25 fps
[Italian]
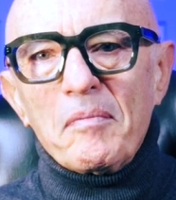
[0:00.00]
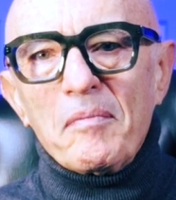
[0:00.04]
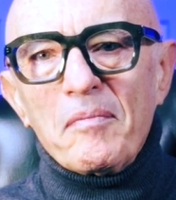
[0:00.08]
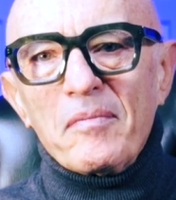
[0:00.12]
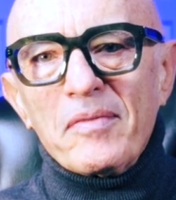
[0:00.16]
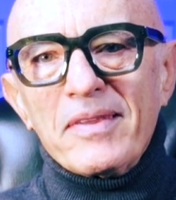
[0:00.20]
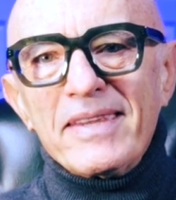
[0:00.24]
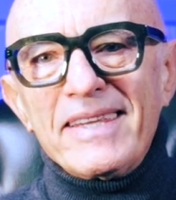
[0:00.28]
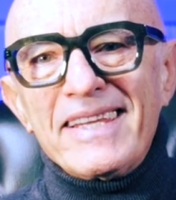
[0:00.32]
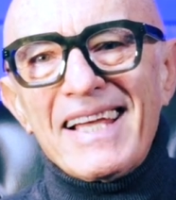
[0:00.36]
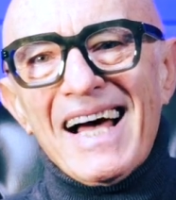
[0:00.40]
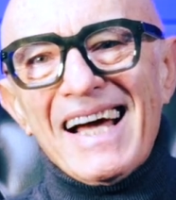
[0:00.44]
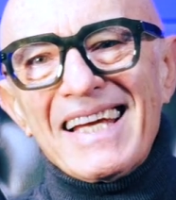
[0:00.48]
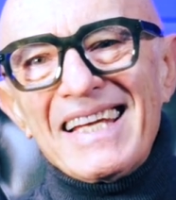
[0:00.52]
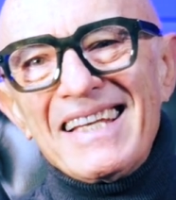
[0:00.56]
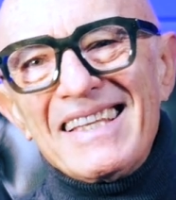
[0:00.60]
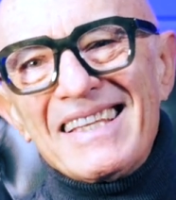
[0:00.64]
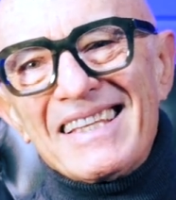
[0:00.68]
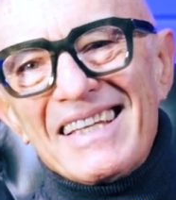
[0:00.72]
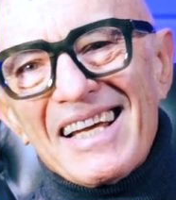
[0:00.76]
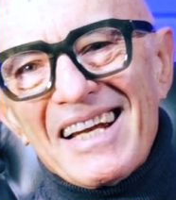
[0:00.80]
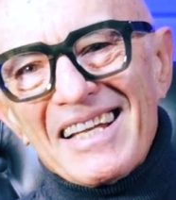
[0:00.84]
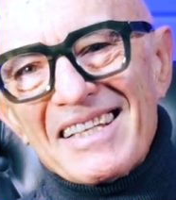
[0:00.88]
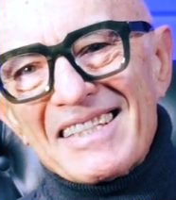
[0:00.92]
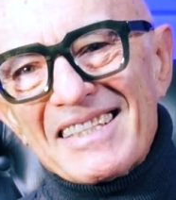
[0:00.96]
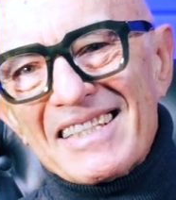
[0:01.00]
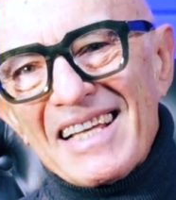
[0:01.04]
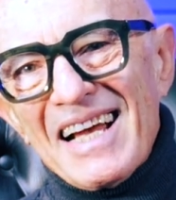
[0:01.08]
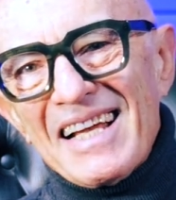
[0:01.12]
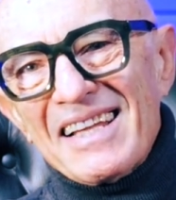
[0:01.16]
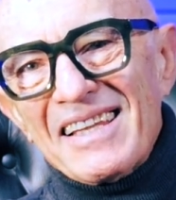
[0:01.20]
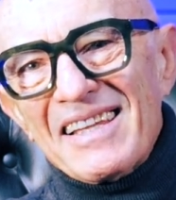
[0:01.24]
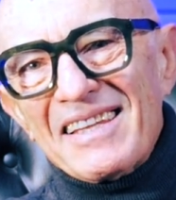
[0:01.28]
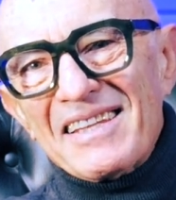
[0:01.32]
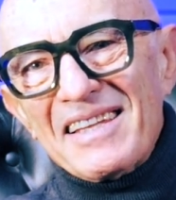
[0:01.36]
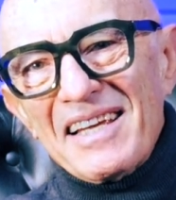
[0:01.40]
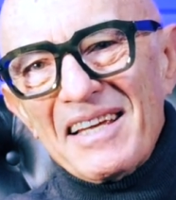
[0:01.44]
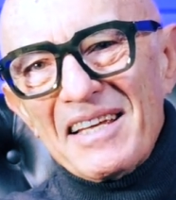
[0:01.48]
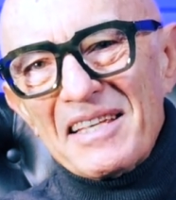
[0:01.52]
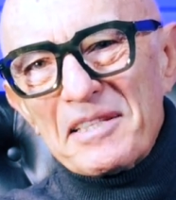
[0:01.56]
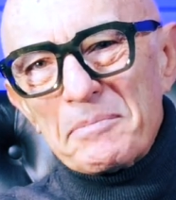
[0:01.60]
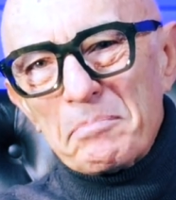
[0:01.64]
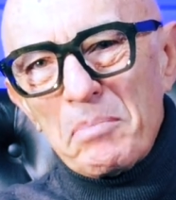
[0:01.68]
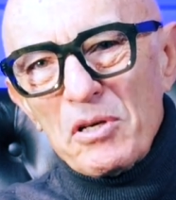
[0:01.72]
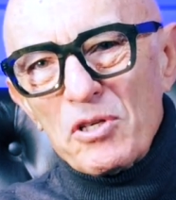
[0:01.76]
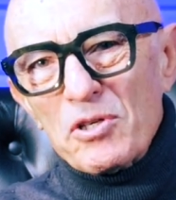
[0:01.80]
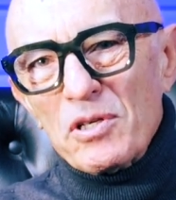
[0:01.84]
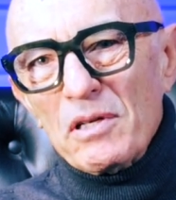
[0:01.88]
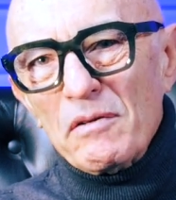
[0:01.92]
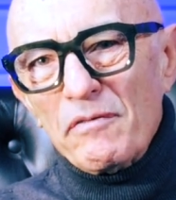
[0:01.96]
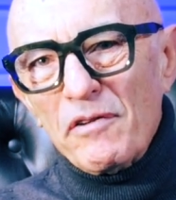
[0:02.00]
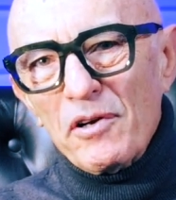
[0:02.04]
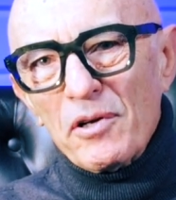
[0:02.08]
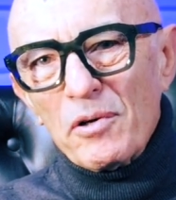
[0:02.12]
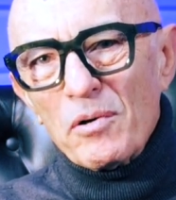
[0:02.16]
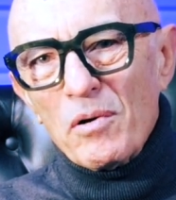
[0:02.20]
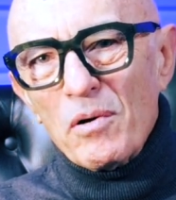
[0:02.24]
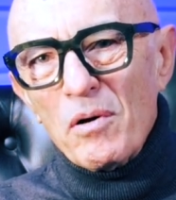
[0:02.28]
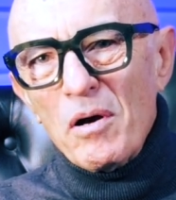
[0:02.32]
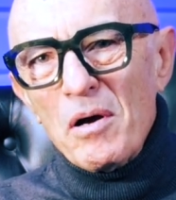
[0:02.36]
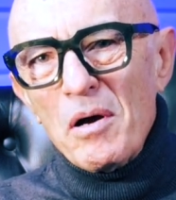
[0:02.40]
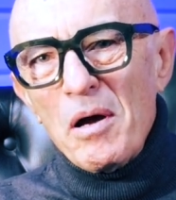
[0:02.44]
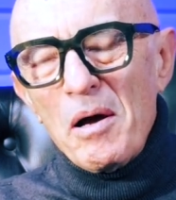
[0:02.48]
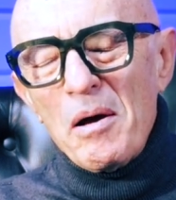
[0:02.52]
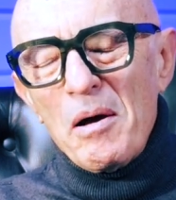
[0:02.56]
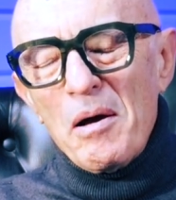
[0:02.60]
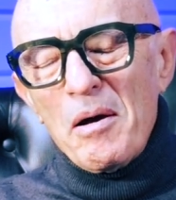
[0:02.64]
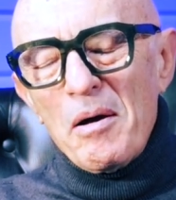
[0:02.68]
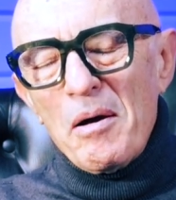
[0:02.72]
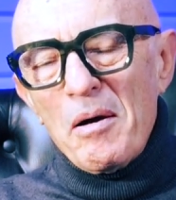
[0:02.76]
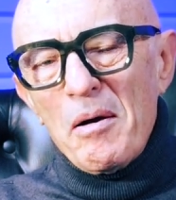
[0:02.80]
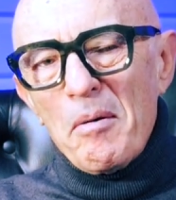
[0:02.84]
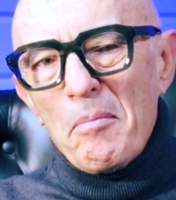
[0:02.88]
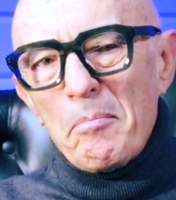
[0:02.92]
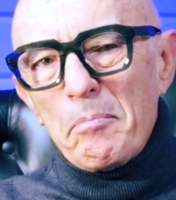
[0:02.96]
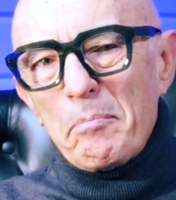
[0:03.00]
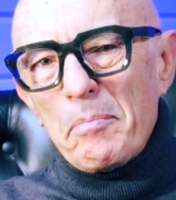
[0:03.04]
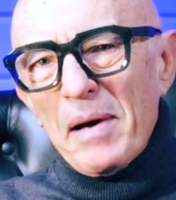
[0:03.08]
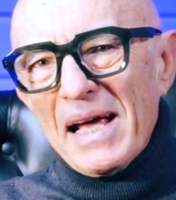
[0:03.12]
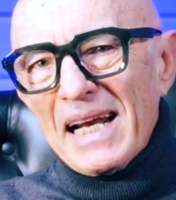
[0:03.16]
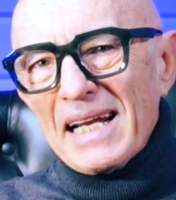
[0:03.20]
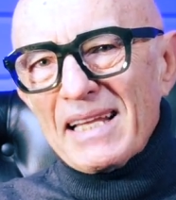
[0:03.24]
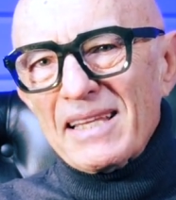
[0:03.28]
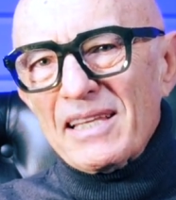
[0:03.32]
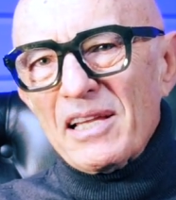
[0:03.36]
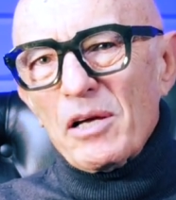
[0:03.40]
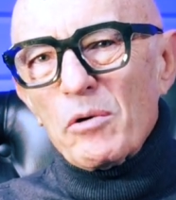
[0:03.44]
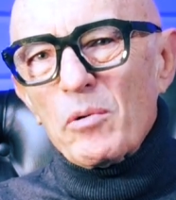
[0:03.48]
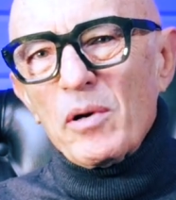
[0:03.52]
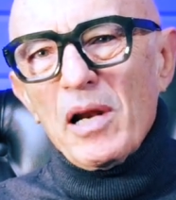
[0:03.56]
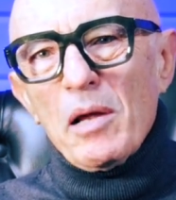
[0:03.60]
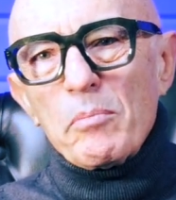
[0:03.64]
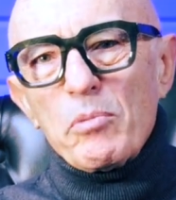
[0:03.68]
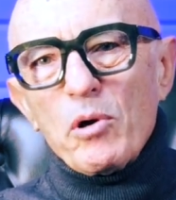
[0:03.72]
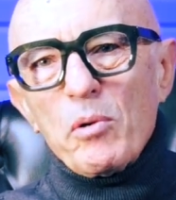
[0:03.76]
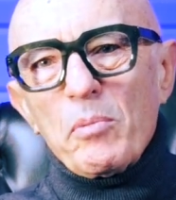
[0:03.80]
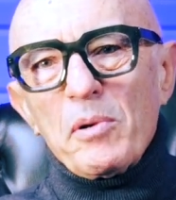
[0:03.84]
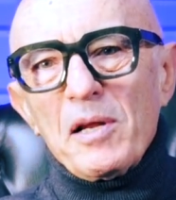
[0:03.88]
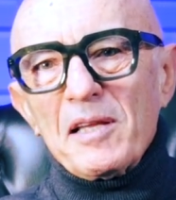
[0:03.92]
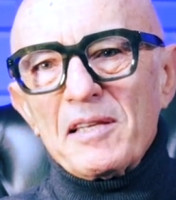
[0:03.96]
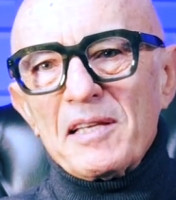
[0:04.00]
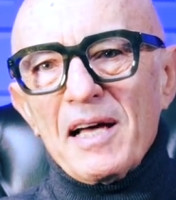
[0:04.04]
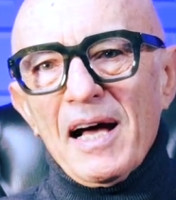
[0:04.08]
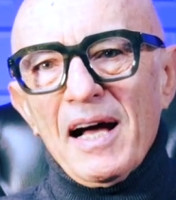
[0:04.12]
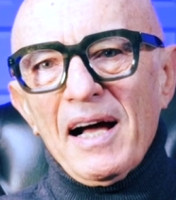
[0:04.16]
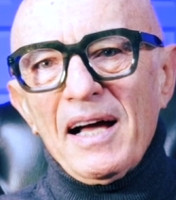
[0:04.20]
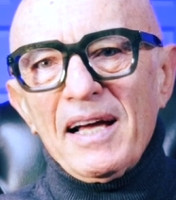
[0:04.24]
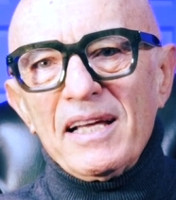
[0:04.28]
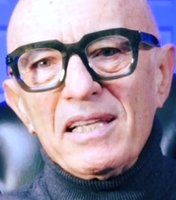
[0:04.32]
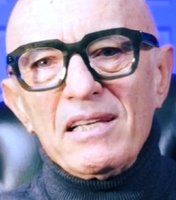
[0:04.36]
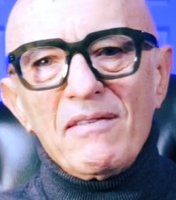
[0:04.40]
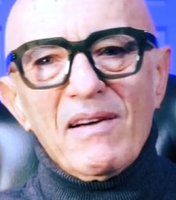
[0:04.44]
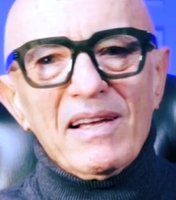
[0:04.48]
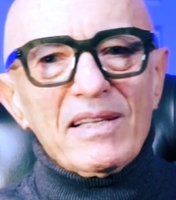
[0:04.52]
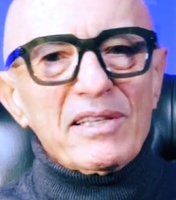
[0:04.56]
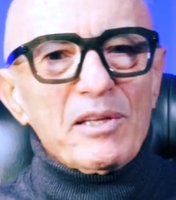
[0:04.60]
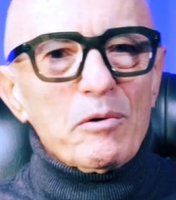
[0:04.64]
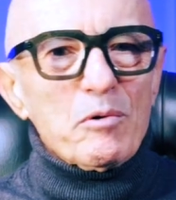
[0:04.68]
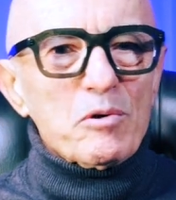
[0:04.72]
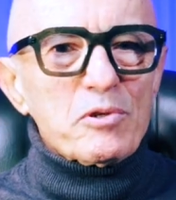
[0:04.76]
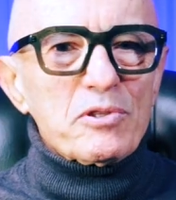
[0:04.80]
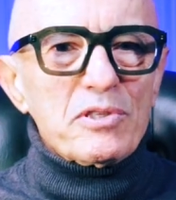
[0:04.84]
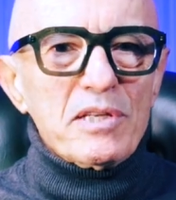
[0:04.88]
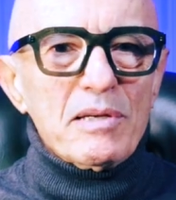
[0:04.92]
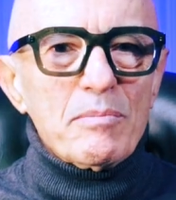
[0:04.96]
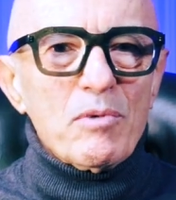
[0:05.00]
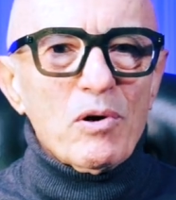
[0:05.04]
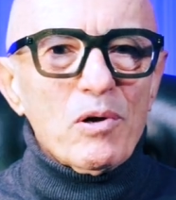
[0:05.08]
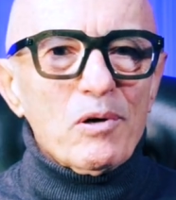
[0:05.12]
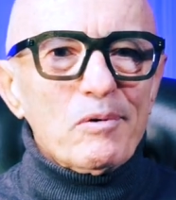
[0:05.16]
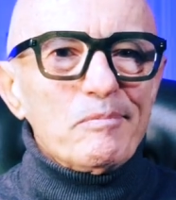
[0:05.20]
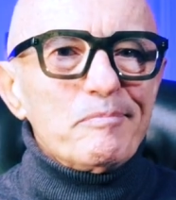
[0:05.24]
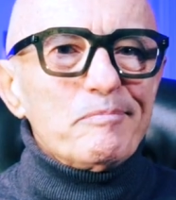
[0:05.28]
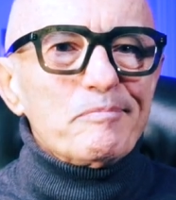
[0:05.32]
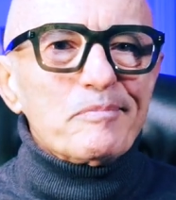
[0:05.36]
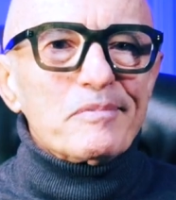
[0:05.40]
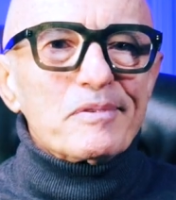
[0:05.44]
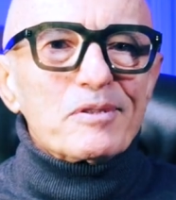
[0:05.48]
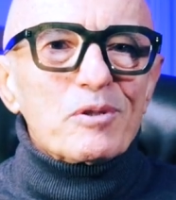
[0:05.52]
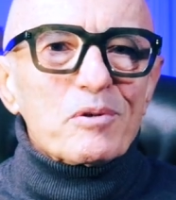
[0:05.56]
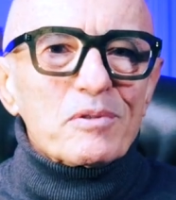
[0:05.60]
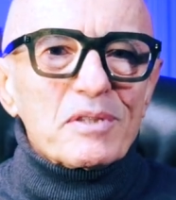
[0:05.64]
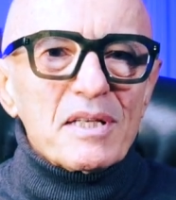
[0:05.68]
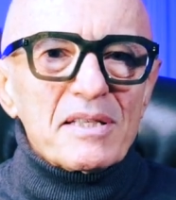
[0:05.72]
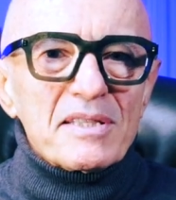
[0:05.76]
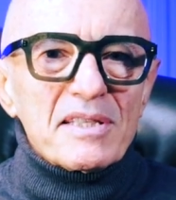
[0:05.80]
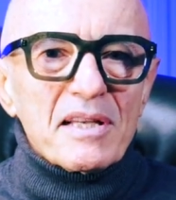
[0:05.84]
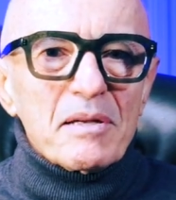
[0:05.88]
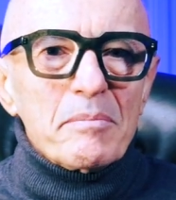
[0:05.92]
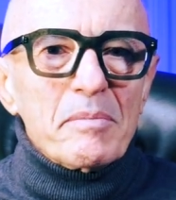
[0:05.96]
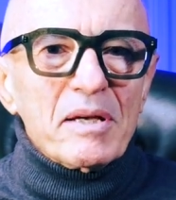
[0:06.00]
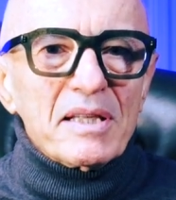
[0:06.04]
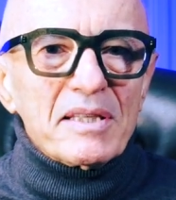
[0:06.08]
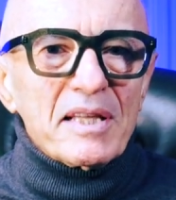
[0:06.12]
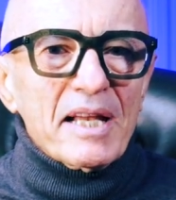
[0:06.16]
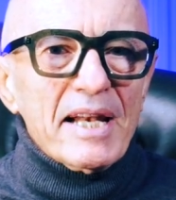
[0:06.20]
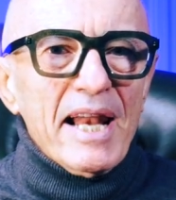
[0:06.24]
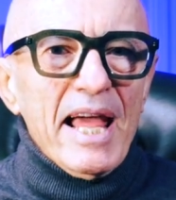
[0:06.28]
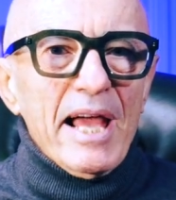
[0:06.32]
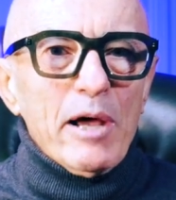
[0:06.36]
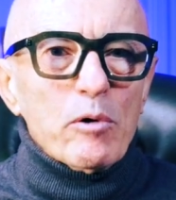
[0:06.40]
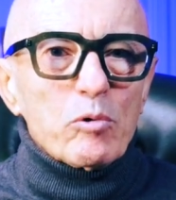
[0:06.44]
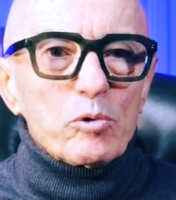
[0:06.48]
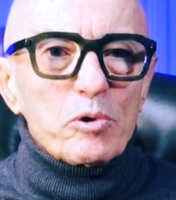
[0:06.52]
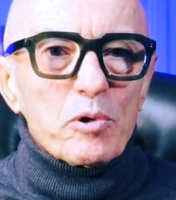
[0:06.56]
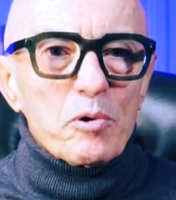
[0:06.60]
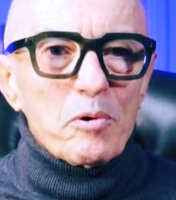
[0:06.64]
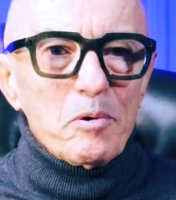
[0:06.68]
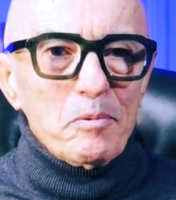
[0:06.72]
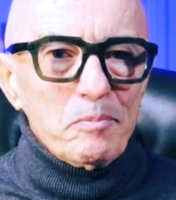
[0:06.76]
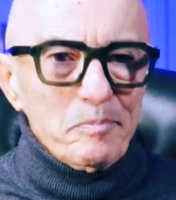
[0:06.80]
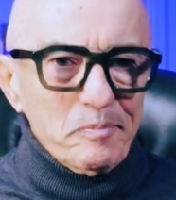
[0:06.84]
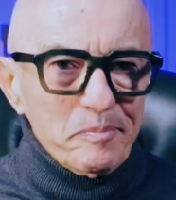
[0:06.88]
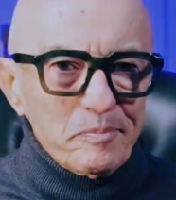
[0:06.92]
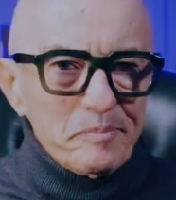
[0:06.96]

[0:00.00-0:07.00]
da interessante e specifico perde quella proprietà e diventa uno stimolo sostanzialmente neutro.